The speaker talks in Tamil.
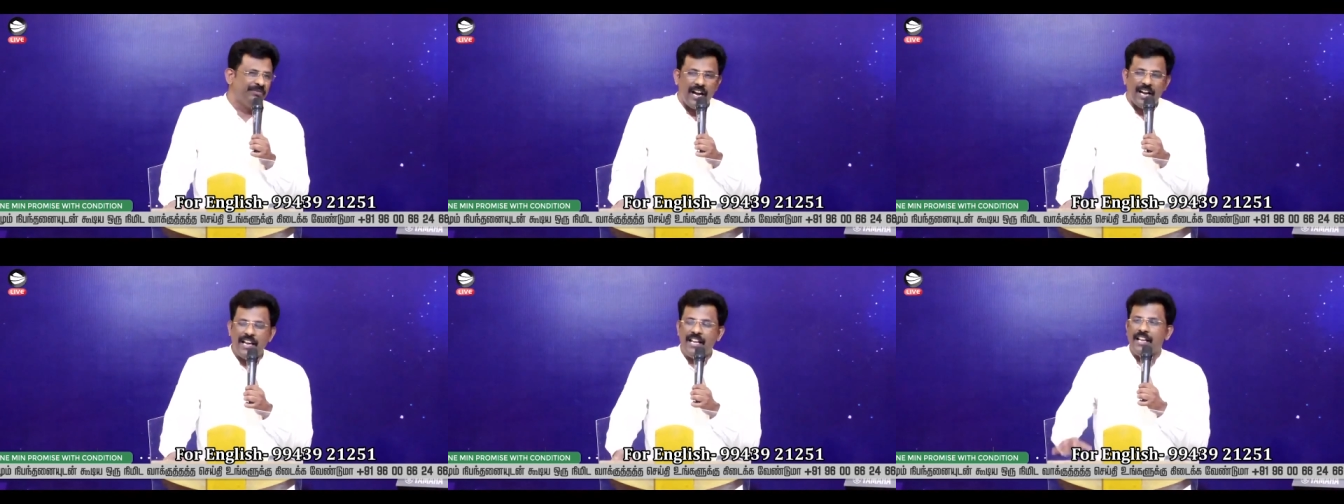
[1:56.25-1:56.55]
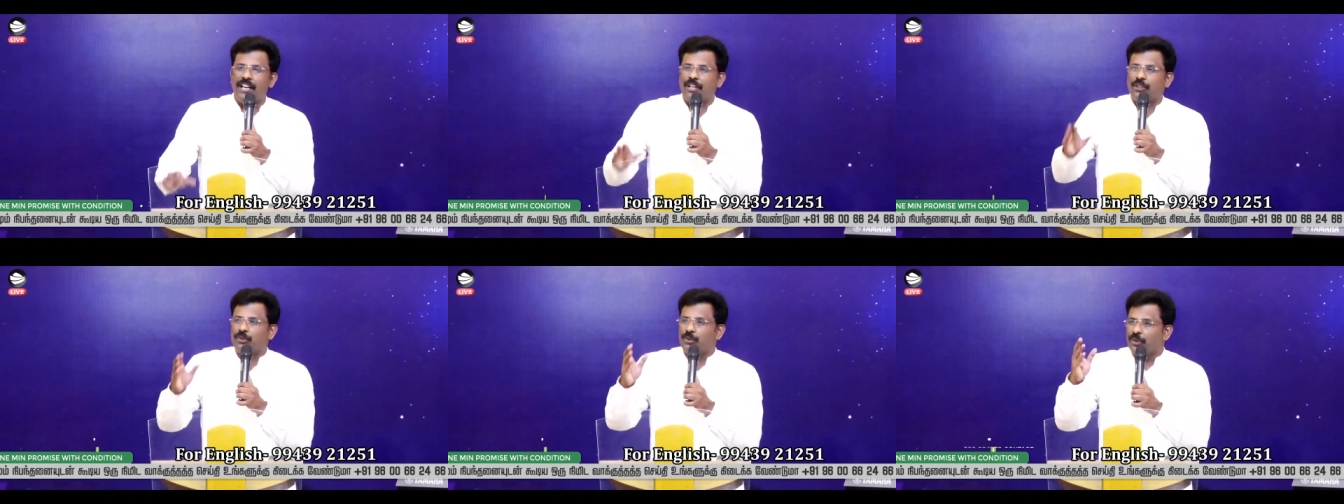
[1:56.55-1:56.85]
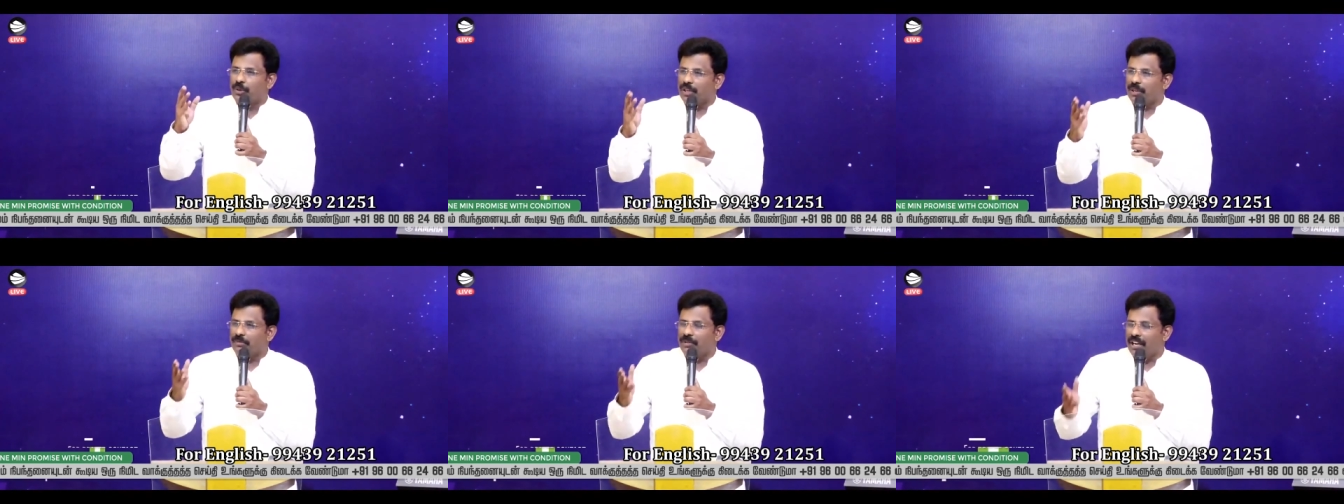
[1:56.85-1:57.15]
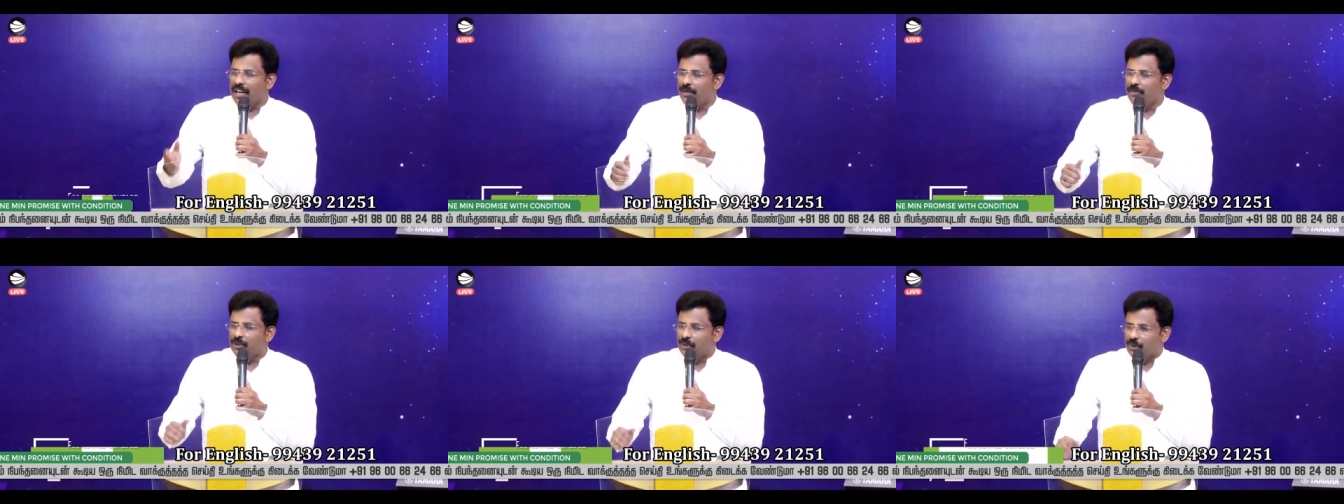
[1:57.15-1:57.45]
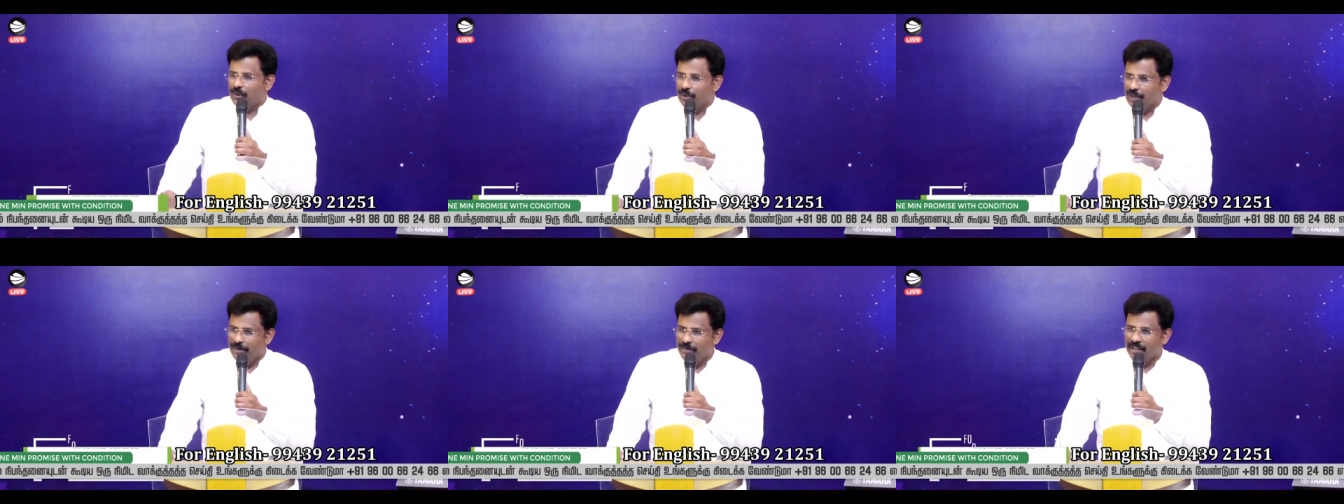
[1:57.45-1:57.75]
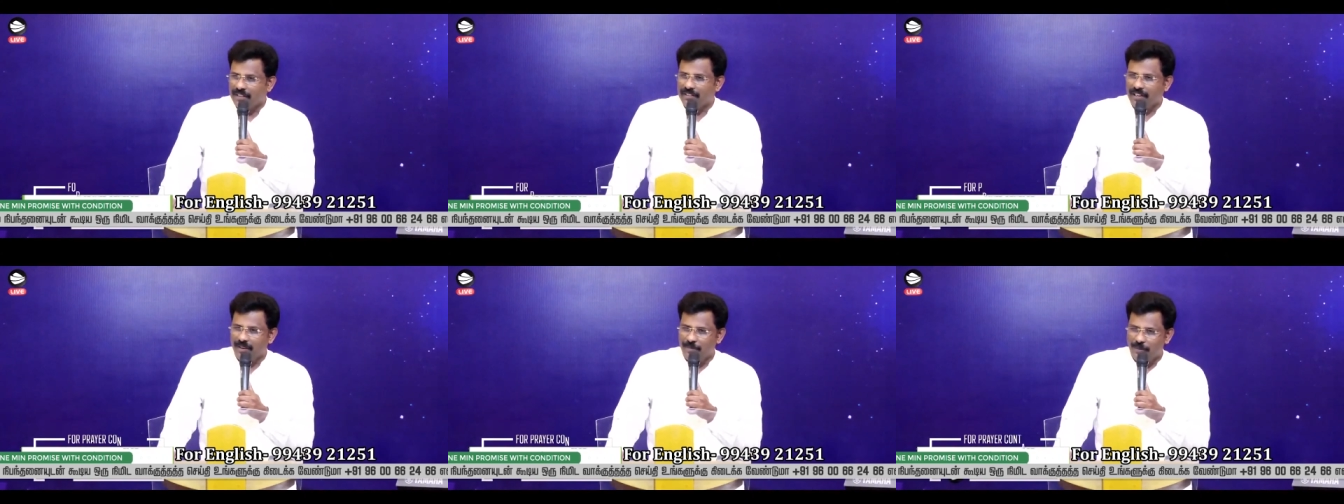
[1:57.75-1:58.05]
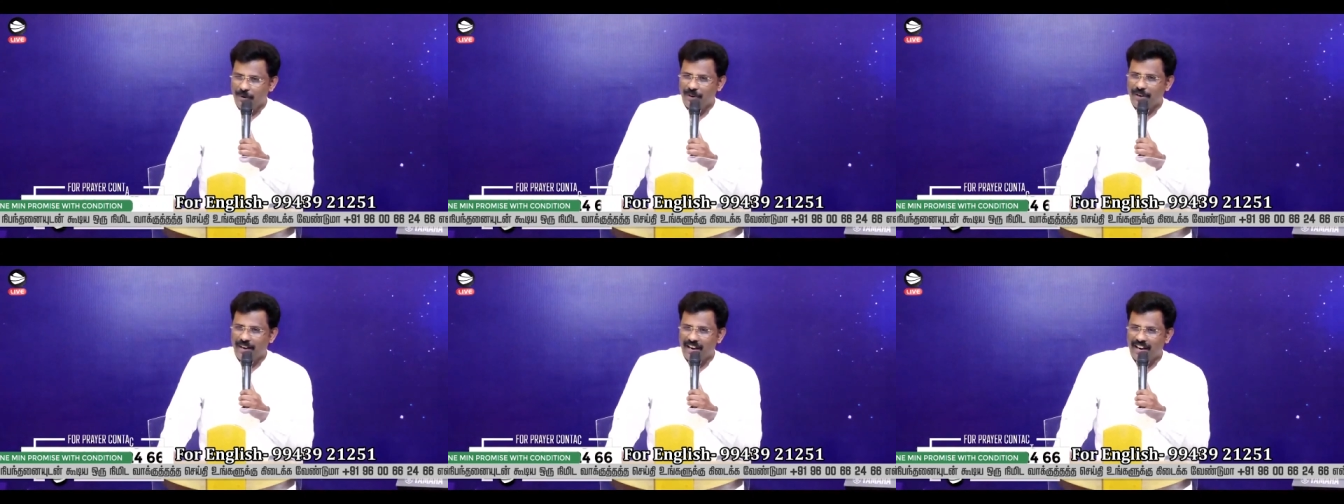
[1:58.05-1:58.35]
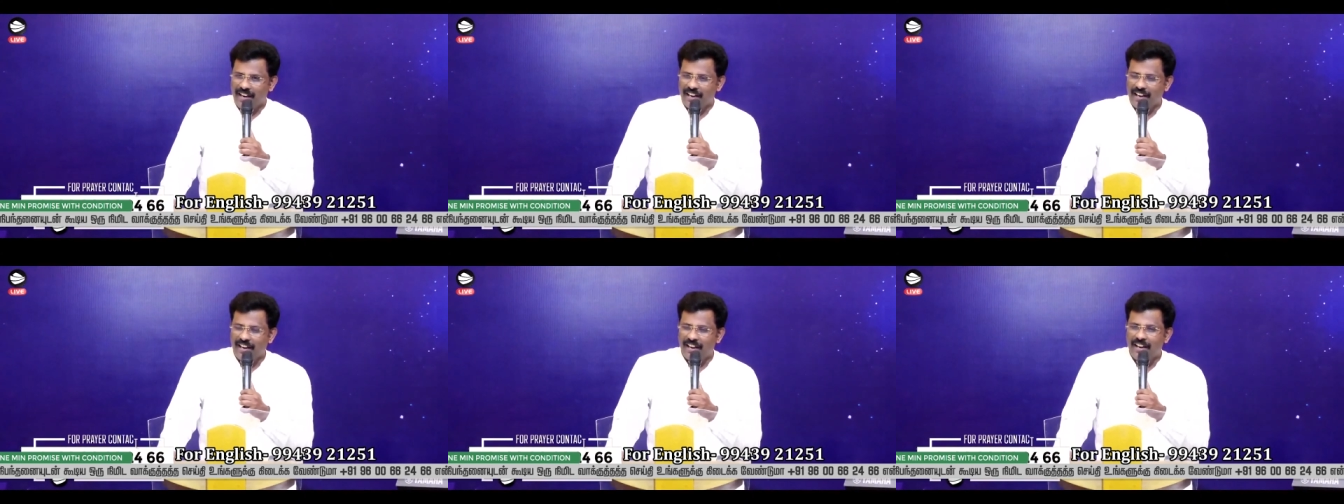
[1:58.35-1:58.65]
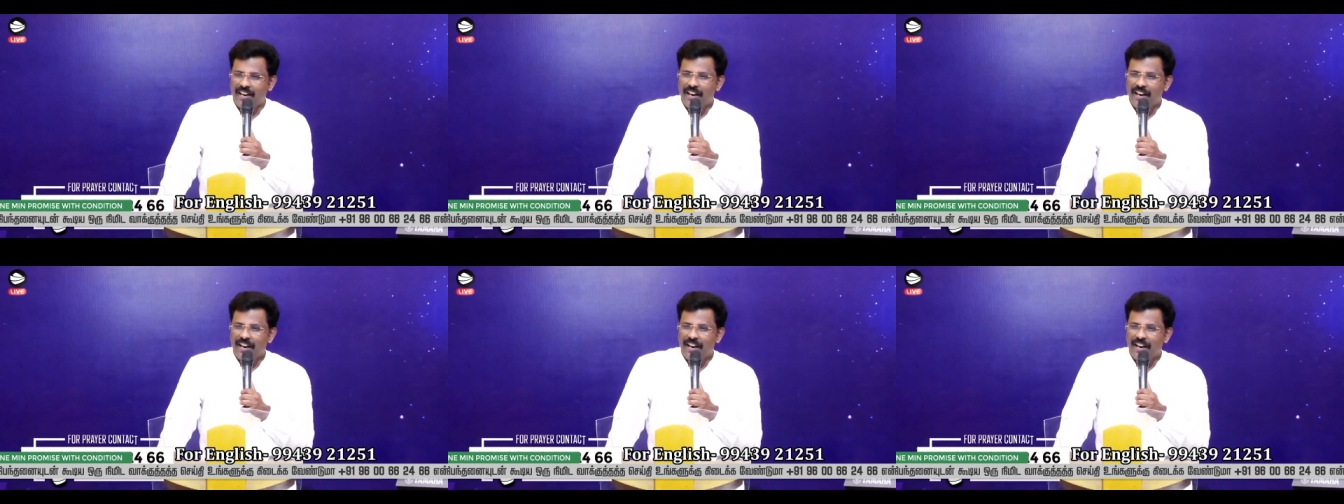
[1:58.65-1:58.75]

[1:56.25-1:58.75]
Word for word: அநேகர் தூக்கம் இல்லாமல் தூக்க மாத்திரை போடுறாங்க